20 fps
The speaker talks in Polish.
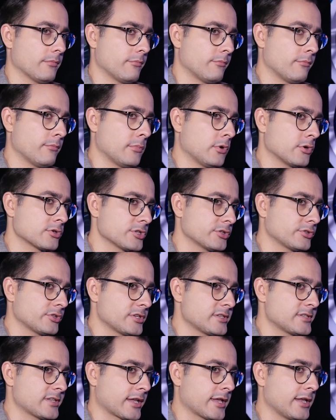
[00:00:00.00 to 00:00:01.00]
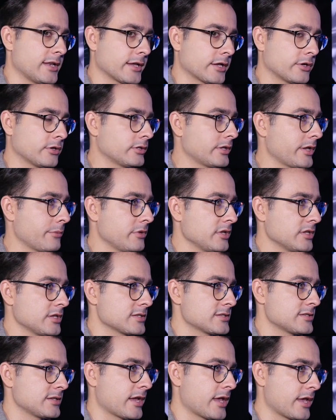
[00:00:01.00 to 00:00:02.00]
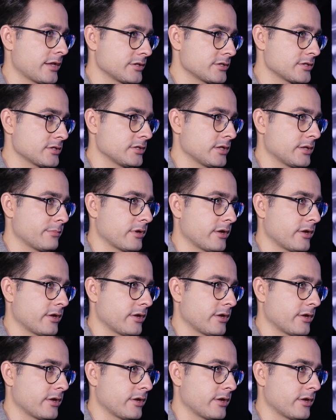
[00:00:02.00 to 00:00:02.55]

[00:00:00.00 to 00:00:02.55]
może to jest takie lekko dla mnie niezręczne,